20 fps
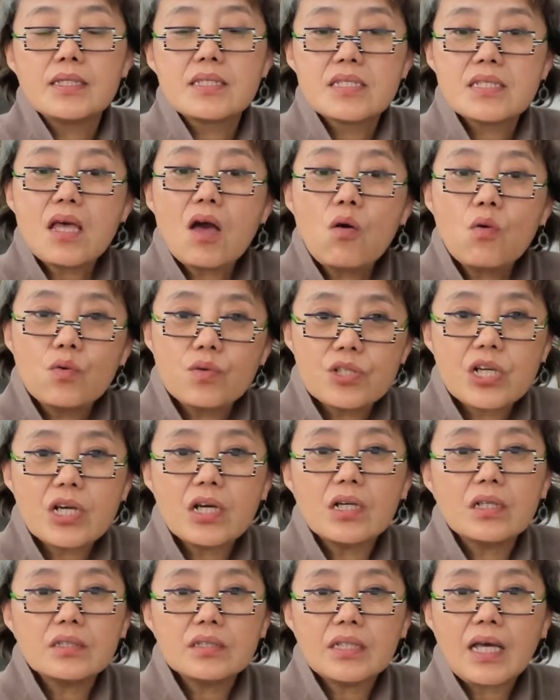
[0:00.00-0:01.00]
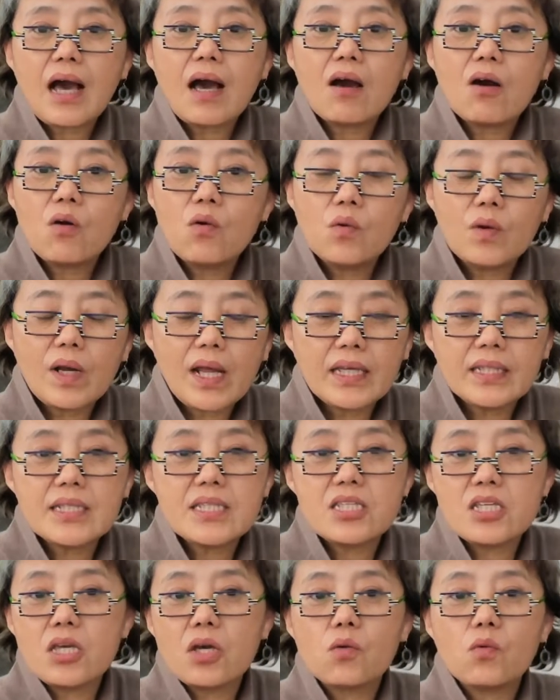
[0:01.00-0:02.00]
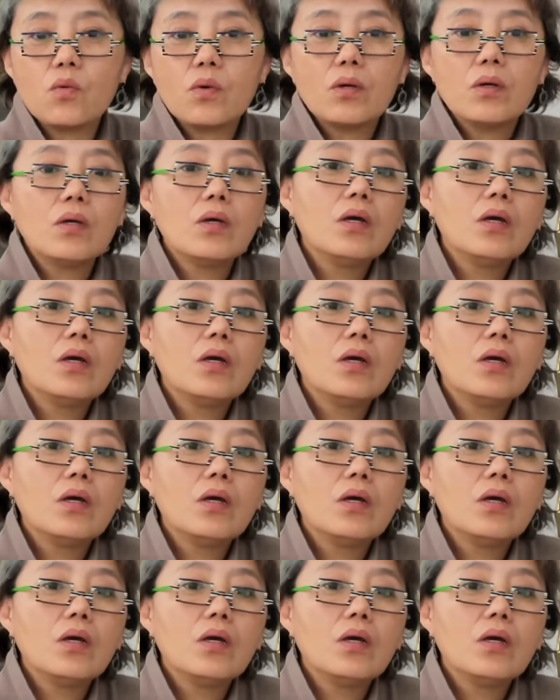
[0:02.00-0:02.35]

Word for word: 造成了他后来的结果，